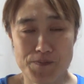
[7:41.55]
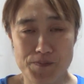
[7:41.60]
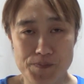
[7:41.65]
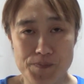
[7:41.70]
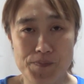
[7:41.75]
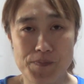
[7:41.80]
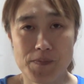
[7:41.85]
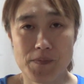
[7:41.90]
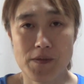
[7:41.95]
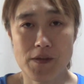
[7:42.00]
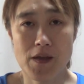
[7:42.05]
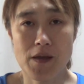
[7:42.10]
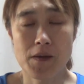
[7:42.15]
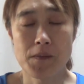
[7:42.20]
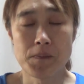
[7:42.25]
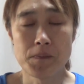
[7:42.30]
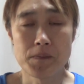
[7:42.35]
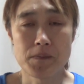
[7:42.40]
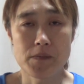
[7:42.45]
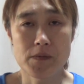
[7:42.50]
うん、で
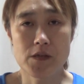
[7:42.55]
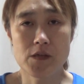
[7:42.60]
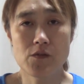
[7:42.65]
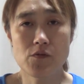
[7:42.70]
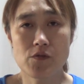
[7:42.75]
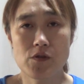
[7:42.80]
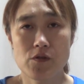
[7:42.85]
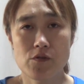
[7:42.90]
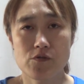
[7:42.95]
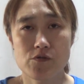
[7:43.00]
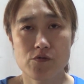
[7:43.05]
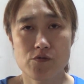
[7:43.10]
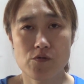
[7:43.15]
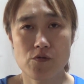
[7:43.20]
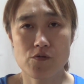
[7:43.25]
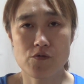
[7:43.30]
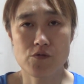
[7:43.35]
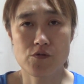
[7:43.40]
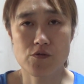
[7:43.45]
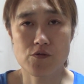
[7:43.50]
二度寝をする
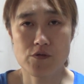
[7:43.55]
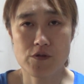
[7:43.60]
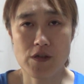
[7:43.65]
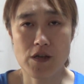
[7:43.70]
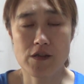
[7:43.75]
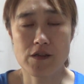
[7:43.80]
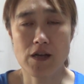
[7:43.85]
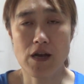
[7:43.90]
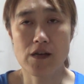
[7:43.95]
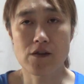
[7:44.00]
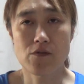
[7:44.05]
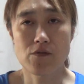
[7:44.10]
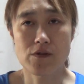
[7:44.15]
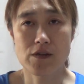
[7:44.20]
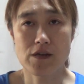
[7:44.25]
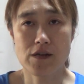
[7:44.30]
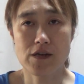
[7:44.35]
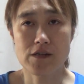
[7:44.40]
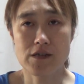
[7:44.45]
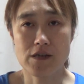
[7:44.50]
ことによって体温
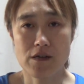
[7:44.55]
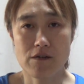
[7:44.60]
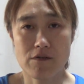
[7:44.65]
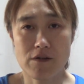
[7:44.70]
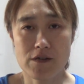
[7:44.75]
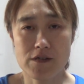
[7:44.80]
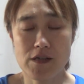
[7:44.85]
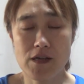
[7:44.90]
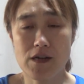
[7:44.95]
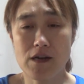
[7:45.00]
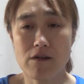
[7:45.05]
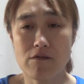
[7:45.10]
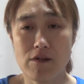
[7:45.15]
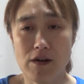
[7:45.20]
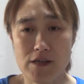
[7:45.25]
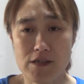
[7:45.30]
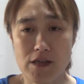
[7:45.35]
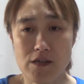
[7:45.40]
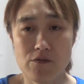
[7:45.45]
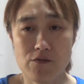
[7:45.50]
を一回下げるからせっか
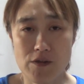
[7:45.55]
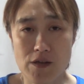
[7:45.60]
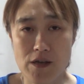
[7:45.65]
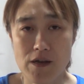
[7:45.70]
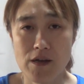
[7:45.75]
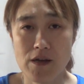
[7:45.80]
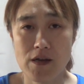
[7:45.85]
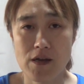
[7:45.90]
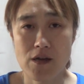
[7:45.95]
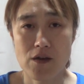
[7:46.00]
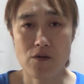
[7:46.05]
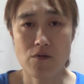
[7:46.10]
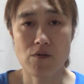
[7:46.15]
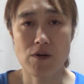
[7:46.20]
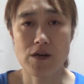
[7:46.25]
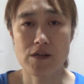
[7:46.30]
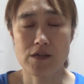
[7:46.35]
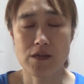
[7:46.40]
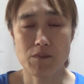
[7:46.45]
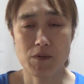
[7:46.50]
く朝のね
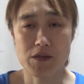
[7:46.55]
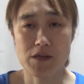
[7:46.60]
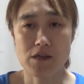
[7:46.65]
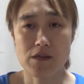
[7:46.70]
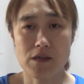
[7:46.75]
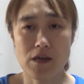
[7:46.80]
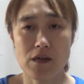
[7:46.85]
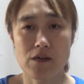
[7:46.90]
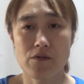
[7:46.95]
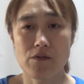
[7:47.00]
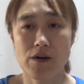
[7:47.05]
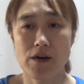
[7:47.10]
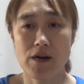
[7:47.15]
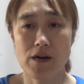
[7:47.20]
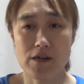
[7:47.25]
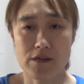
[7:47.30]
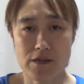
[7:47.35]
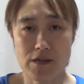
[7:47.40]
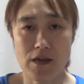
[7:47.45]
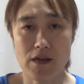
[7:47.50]
ご飯食べて体温上
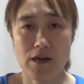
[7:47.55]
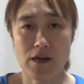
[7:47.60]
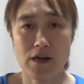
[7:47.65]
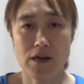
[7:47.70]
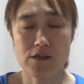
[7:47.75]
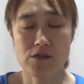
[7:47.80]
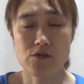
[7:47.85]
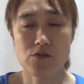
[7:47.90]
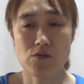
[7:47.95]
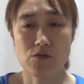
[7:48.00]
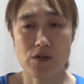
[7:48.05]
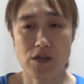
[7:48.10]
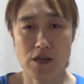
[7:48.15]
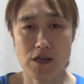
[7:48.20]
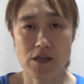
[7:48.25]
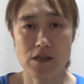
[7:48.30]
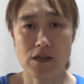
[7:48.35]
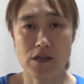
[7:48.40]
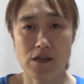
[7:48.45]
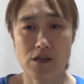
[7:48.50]
がって活動
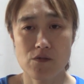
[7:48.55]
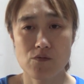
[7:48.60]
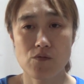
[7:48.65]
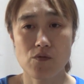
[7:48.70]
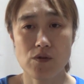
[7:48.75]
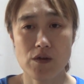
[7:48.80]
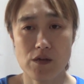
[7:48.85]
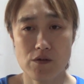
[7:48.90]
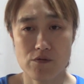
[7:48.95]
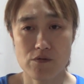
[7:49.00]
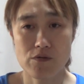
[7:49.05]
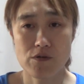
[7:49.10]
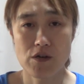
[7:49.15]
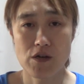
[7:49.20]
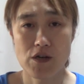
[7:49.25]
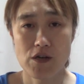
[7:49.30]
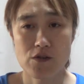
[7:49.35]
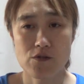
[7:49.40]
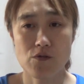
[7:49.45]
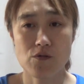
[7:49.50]
的になって動ける
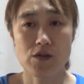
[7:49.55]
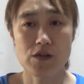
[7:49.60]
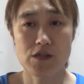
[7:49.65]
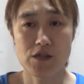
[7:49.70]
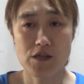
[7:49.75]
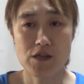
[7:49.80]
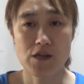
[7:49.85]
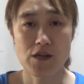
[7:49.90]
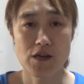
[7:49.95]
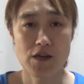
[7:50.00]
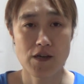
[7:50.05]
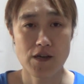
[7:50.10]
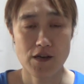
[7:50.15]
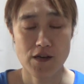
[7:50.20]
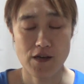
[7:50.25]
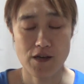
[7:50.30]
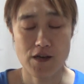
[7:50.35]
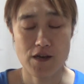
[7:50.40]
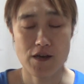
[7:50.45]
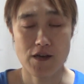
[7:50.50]
時に
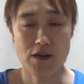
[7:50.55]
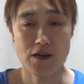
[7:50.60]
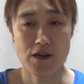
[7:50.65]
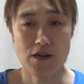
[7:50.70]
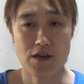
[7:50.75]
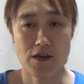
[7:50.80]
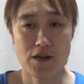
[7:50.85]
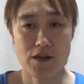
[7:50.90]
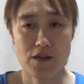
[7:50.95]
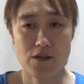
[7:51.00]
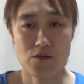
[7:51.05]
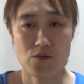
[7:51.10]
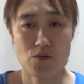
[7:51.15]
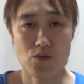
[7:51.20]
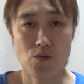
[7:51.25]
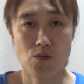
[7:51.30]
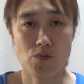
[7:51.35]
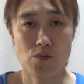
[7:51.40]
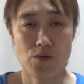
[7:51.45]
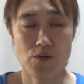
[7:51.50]
えー、っ
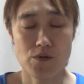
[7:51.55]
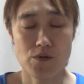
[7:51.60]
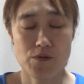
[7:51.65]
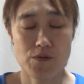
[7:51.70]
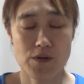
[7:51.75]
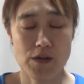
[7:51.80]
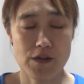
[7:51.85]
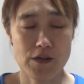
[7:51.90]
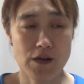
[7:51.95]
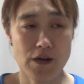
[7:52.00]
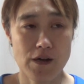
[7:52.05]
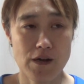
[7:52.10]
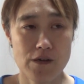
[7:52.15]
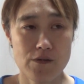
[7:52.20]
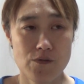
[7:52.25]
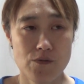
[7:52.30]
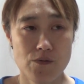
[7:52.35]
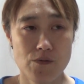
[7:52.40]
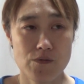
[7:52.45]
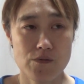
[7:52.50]
となんだあ
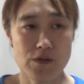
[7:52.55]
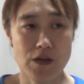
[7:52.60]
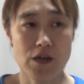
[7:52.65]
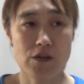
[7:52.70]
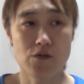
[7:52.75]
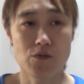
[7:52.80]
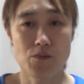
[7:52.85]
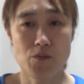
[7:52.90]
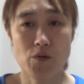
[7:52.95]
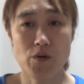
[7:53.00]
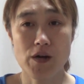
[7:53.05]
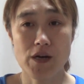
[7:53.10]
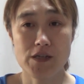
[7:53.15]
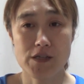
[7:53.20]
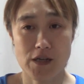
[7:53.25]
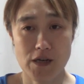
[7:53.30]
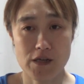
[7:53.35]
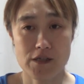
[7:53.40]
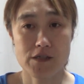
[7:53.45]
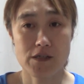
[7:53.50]
の体温もう一回
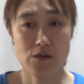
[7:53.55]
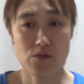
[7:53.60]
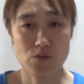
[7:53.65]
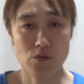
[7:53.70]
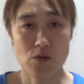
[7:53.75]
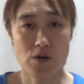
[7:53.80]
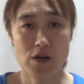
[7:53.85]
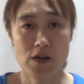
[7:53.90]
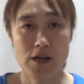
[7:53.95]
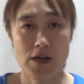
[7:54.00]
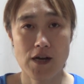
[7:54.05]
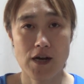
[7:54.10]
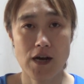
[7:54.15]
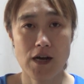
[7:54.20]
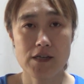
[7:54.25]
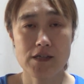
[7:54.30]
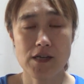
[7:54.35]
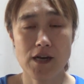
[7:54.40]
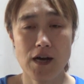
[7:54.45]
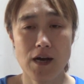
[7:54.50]
下がっちゃうと
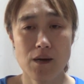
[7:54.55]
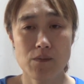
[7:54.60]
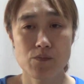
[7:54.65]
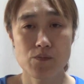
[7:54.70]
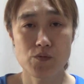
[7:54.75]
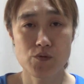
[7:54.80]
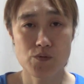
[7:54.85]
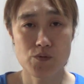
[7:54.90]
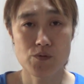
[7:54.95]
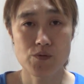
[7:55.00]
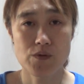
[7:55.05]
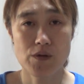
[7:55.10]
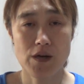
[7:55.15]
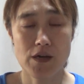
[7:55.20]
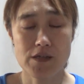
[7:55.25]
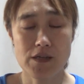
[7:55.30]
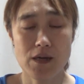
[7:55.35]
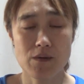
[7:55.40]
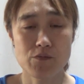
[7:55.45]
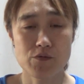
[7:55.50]
朝半分
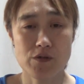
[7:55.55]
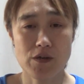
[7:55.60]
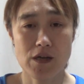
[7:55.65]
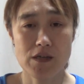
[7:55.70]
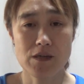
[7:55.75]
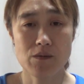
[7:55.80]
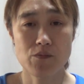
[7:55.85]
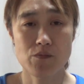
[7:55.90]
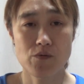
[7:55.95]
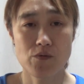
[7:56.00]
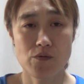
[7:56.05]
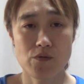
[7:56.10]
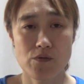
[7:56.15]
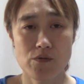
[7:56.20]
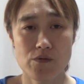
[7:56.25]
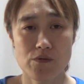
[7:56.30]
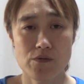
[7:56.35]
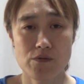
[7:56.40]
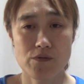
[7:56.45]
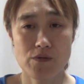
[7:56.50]
朝半分とか朝もう
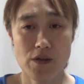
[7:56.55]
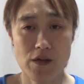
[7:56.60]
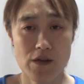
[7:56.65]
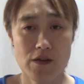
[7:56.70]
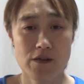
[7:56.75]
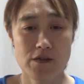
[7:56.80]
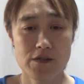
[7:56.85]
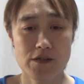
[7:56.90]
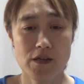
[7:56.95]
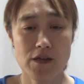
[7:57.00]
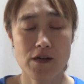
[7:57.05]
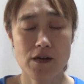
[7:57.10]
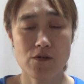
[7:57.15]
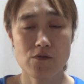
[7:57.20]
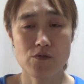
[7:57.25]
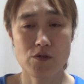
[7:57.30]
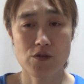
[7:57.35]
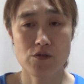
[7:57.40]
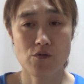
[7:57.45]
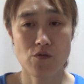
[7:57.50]
でせっか
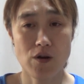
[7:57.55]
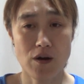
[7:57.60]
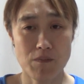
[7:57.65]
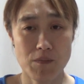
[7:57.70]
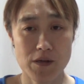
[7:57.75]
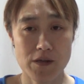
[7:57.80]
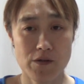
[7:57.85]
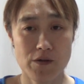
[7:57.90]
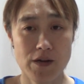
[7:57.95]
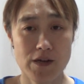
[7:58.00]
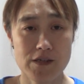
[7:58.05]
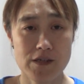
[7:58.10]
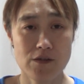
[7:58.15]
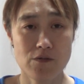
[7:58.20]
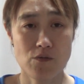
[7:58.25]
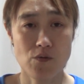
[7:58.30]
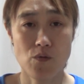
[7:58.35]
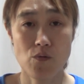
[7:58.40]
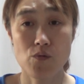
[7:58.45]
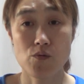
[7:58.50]
くの昼ご飯までの朝
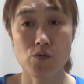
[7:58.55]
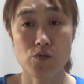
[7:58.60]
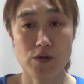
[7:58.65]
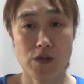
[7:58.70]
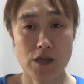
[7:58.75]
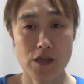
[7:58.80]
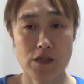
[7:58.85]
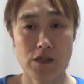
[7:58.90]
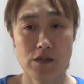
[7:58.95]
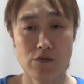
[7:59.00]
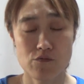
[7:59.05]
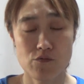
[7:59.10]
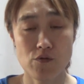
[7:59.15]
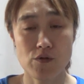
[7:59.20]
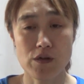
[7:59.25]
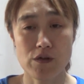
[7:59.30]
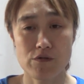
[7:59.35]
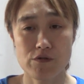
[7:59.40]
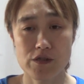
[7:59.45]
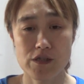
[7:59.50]
の行動的に
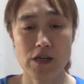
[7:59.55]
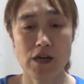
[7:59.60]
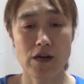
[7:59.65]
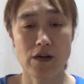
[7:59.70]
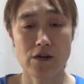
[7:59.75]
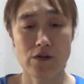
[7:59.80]
動ける時間